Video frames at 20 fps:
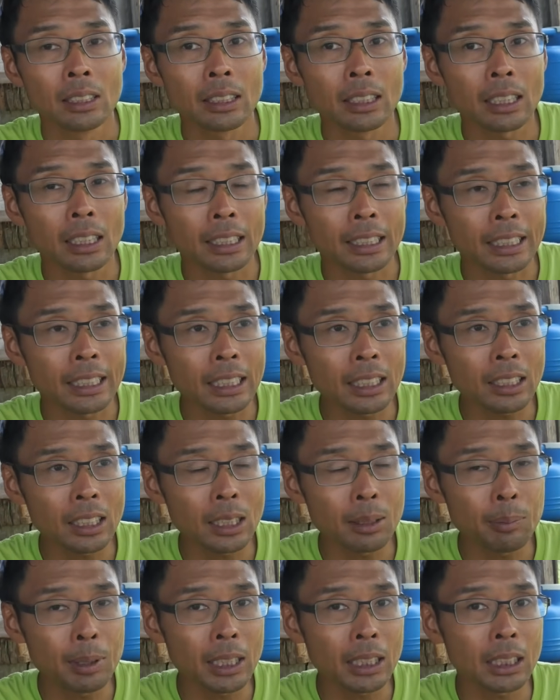だから企画
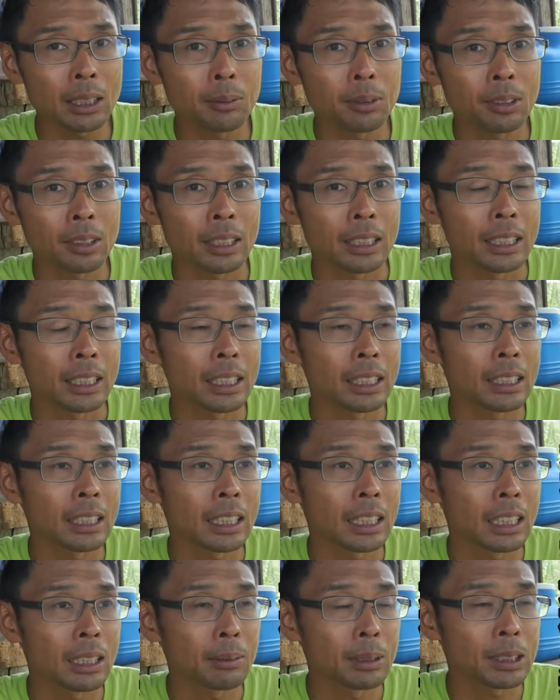に見合ったものができ
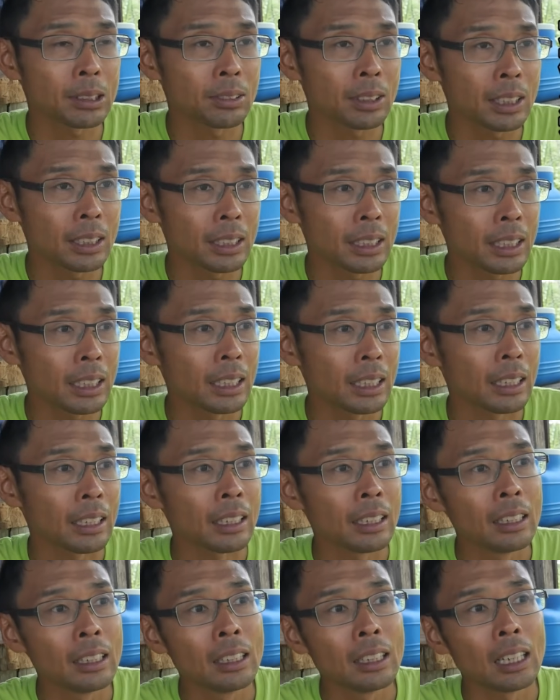なければ、それって、